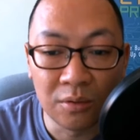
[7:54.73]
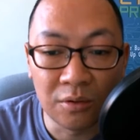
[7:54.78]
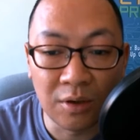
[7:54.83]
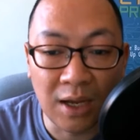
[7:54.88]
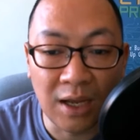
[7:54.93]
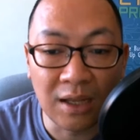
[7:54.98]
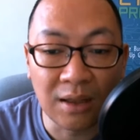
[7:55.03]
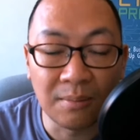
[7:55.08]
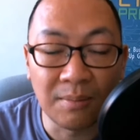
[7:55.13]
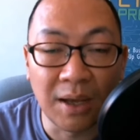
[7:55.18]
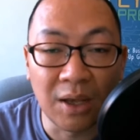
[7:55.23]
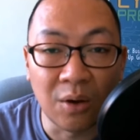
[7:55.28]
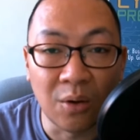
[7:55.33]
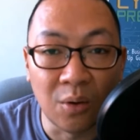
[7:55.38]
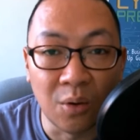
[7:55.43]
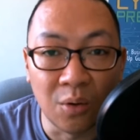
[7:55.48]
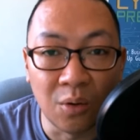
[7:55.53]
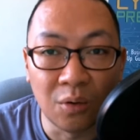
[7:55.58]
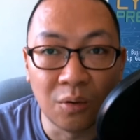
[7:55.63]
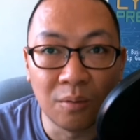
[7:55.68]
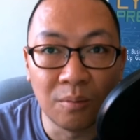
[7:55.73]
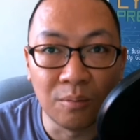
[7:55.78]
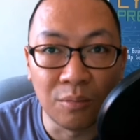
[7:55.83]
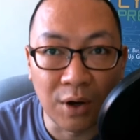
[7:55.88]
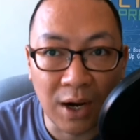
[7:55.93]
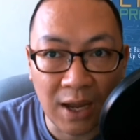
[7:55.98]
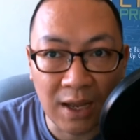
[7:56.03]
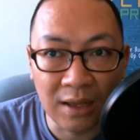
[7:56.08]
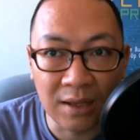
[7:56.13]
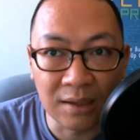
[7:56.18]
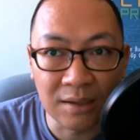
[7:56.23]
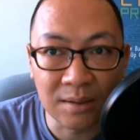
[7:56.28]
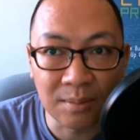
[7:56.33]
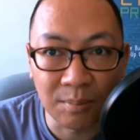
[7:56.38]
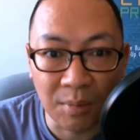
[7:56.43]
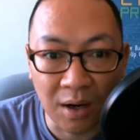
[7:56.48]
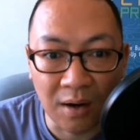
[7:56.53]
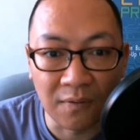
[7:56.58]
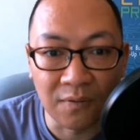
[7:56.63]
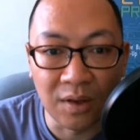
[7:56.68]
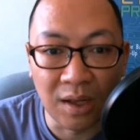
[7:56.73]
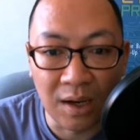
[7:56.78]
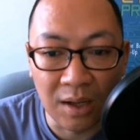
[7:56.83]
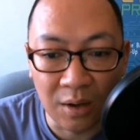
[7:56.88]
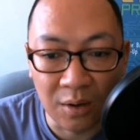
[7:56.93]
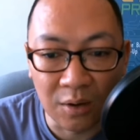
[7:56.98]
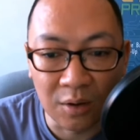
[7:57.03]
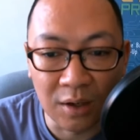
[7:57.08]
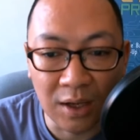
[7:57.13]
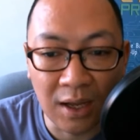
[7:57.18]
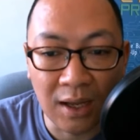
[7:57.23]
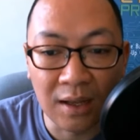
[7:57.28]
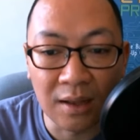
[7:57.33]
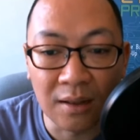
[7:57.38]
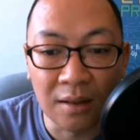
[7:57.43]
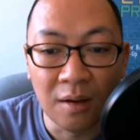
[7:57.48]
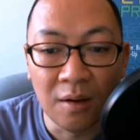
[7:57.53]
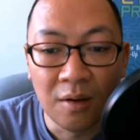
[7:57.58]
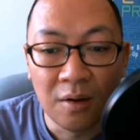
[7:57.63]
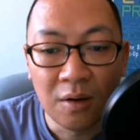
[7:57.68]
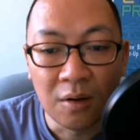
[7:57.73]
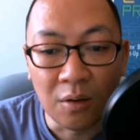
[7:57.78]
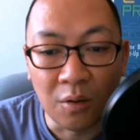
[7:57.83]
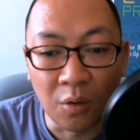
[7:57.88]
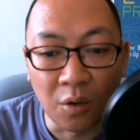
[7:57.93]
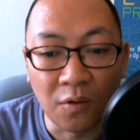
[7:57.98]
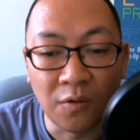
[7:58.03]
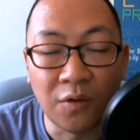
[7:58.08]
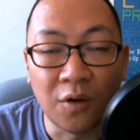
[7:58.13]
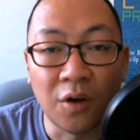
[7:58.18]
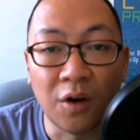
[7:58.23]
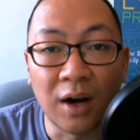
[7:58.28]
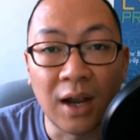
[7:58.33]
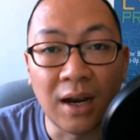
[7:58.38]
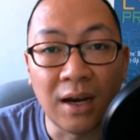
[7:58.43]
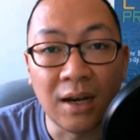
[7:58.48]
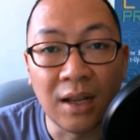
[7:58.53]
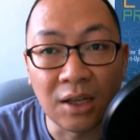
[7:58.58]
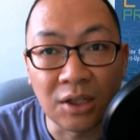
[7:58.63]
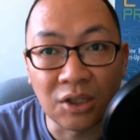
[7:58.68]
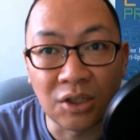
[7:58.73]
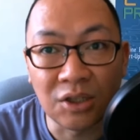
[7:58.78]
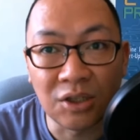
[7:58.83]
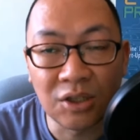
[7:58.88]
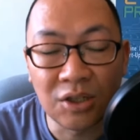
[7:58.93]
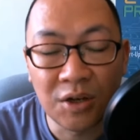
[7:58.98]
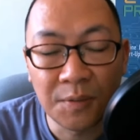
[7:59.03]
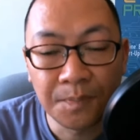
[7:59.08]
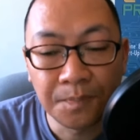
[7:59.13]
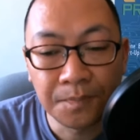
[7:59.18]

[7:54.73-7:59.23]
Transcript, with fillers: create my own brand as Marv De Leon and look for a niche